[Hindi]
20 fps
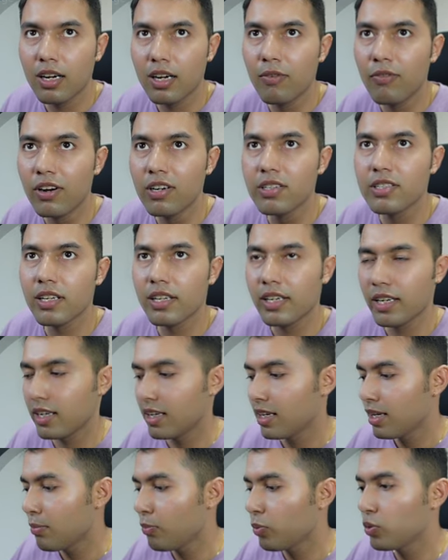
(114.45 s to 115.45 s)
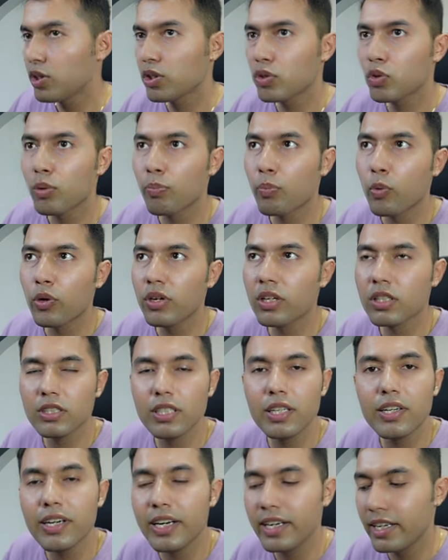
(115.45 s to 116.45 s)
वर्जन है मुझे इसको
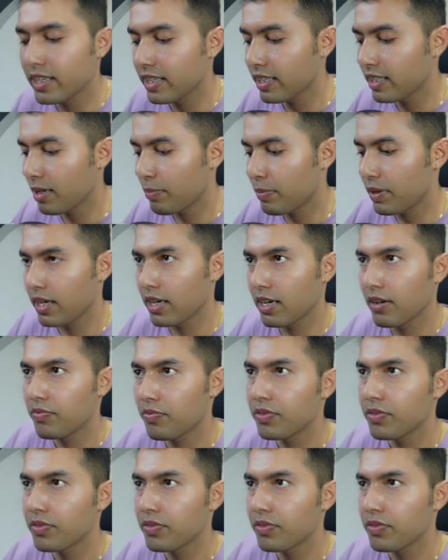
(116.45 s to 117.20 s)
प्रोडक्शन रेडी करना पड़ेगा